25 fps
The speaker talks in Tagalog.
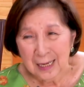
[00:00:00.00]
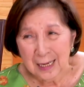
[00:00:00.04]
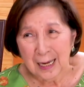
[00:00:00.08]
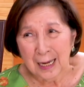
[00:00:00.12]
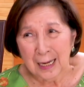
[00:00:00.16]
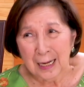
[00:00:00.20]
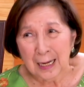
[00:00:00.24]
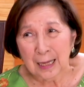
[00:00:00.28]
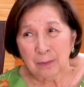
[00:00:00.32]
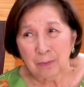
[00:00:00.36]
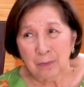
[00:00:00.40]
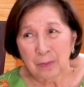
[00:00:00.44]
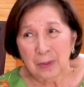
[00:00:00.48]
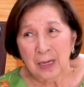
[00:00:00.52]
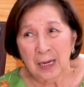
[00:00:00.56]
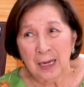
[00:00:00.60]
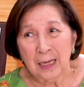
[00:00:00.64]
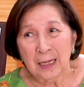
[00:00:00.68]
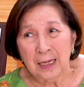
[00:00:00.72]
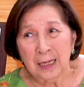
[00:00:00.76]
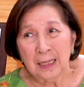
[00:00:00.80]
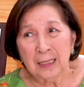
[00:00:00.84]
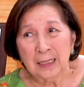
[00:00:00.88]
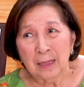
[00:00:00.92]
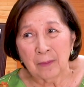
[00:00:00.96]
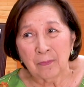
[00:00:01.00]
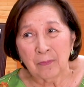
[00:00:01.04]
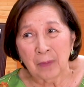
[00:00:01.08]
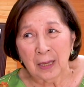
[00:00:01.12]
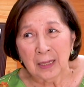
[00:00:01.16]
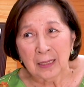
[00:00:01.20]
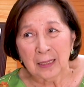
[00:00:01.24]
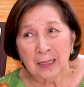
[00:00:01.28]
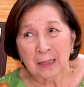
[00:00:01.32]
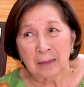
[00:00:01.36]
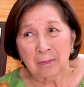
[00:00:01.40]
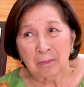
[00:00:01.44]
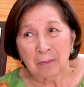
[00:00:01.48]
cannot be an
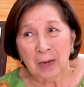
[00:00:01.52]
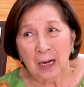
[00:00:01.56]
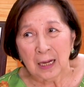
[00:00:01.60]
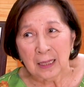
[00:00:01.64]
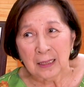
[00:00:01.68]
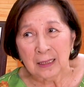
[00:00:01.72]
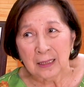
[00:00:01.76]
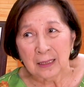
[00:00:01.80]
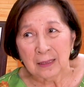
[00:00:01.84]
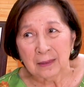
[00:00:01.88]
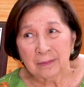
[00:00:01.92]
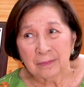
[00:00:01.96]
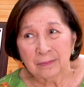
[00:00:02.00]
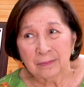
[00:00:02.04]
independent body.